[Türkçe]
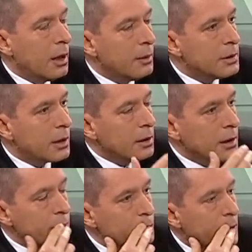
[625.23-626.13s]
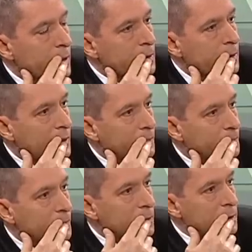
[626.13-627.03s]
E biz kalkalım buraya gidelim.
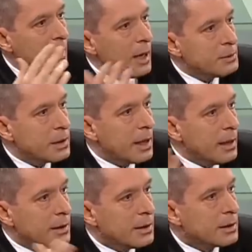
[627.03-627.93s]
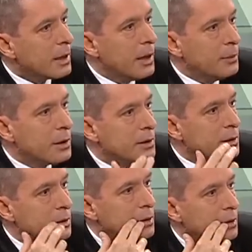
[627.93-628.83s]
Şimdi hepsi geldi size ne
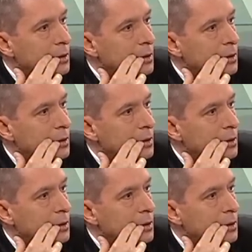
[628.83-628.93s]
yapacaksınız?